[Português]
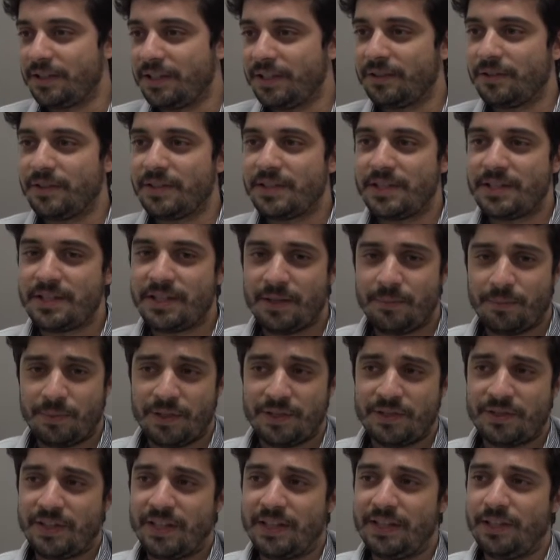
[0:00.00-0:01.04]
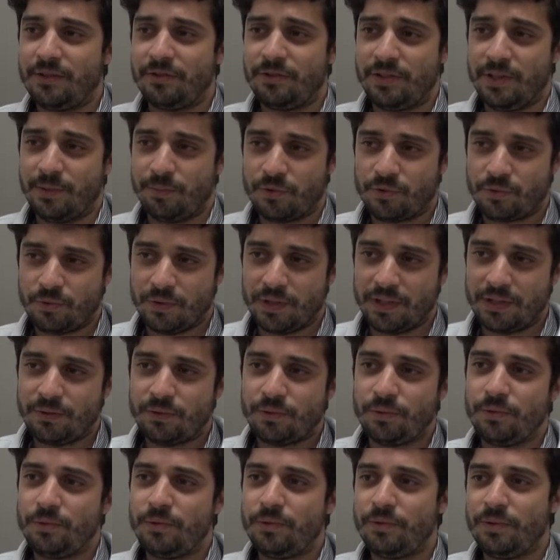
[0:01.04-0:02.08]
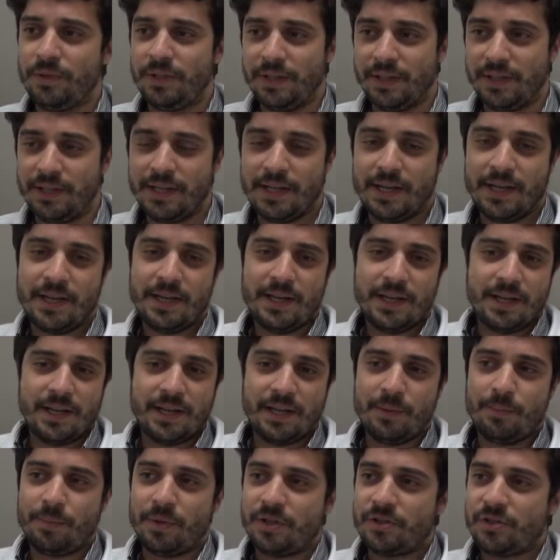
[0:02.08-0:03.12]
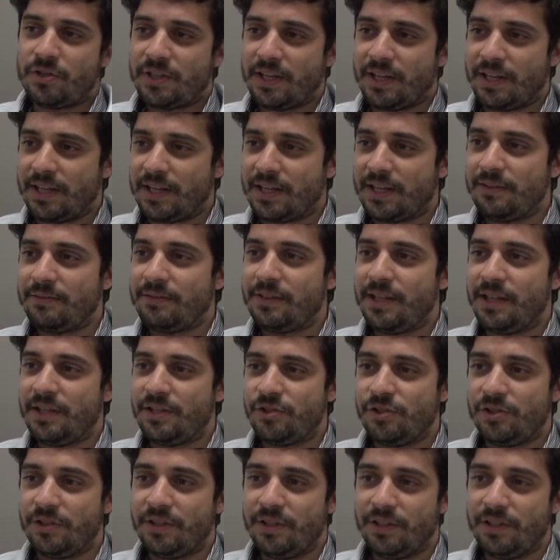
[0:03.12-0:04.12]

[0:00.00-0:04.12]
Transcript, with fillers: Né? Então, às vezes, ele pode estar dentro da musculatura, ele pode estar na cavidade